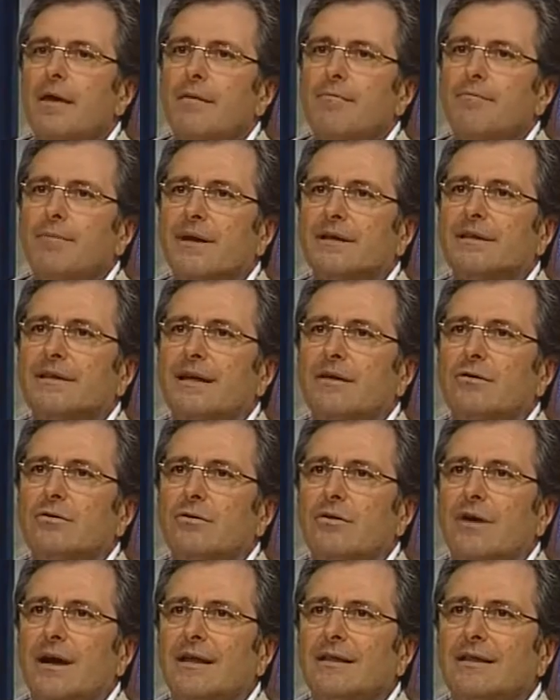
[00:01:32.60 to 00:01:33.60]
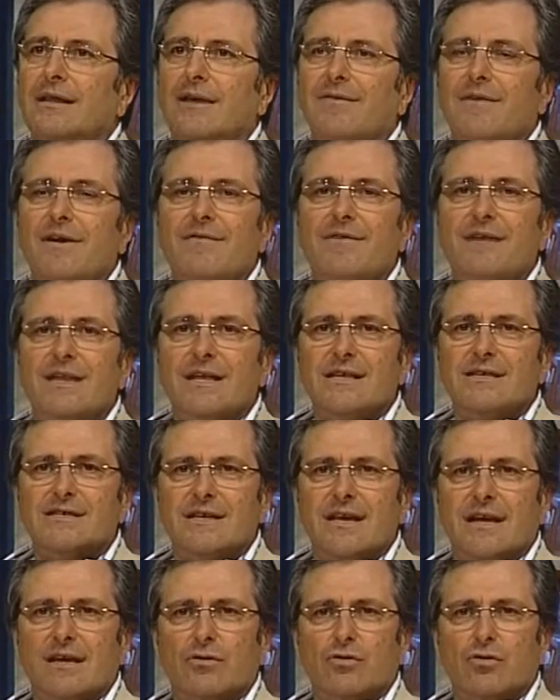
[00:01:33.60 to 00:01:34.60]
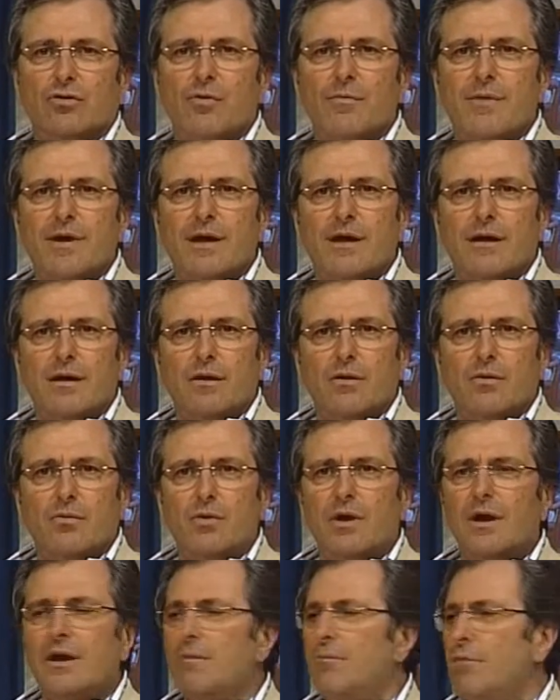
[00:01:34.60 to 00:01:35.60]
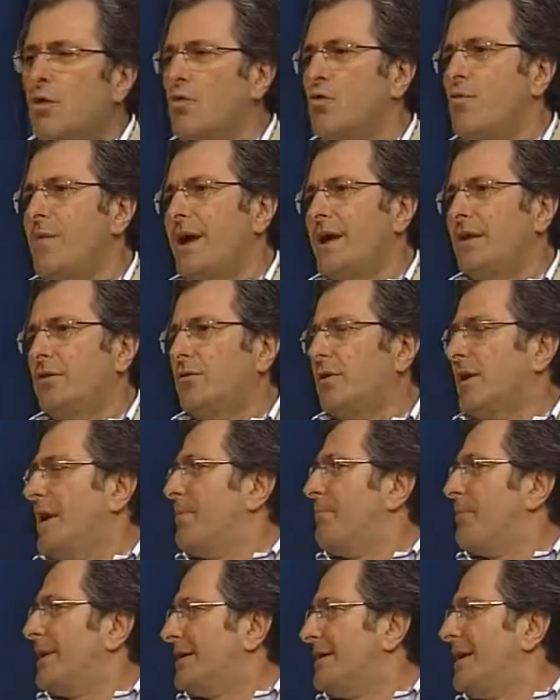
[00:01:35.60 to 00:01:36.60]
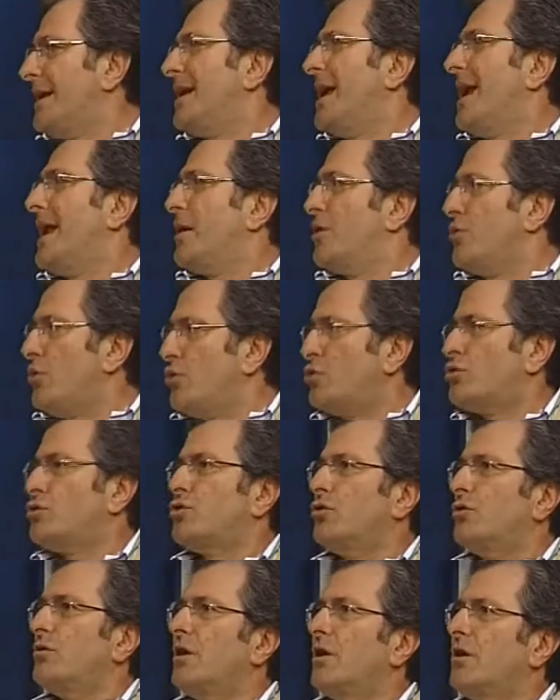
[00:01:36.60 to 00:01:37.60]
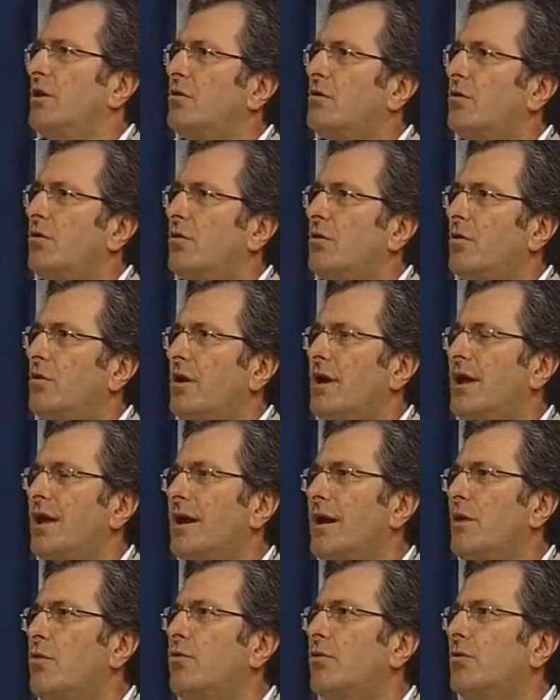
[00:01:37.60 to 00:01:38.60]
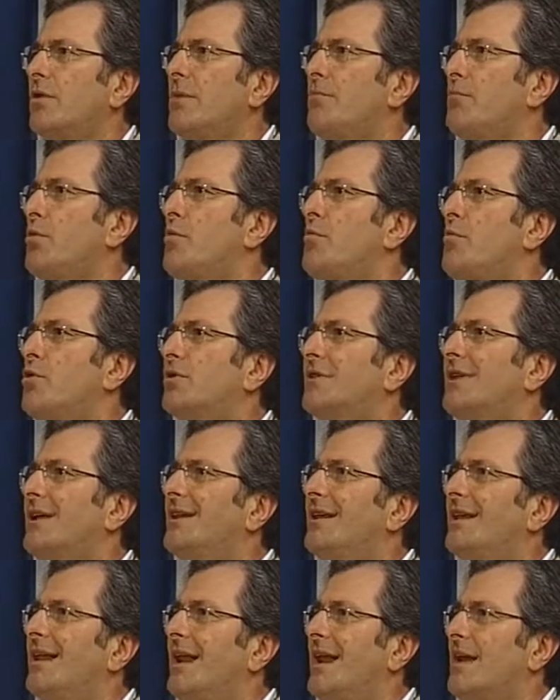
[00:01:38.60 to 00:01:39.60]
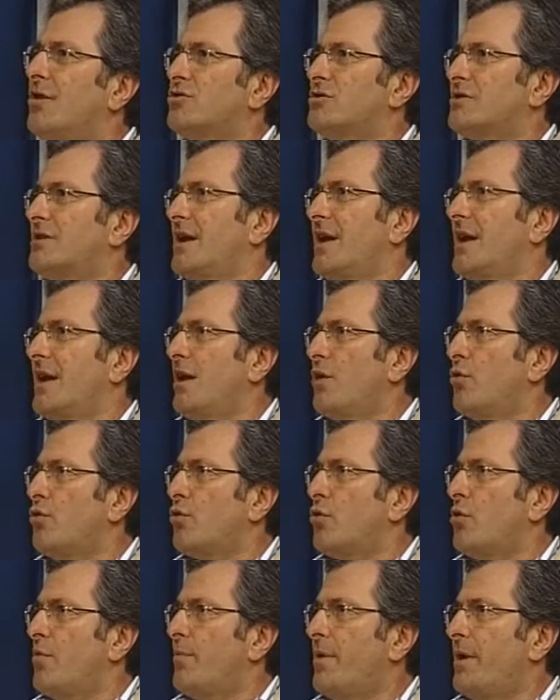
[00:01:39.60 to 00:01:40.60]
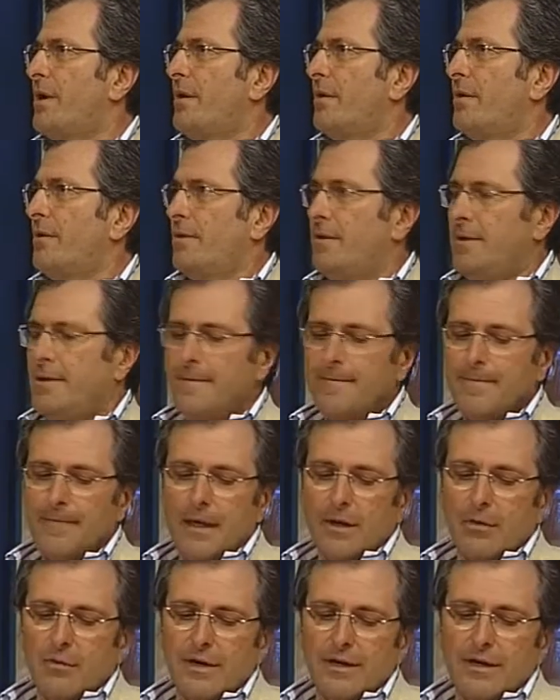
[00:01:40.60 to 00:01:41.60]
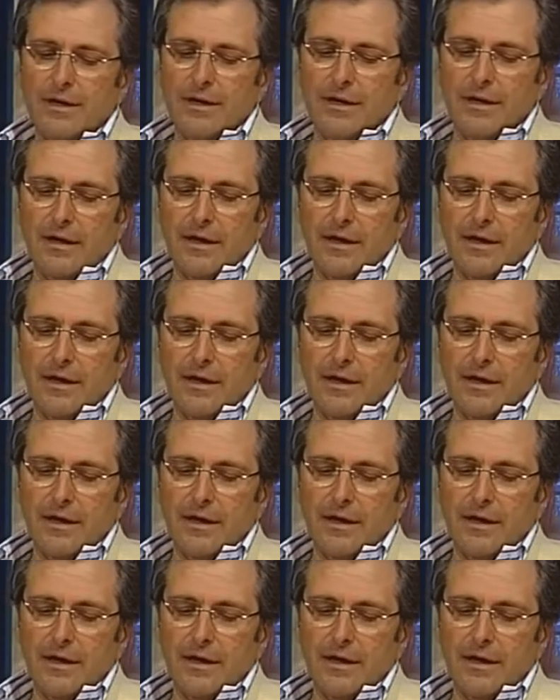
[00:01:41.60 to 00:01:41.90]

pertanto andava evidenziato come quel monumento che appartiene al nostro territorio era uno dei più importanti della nostra Europa, quindi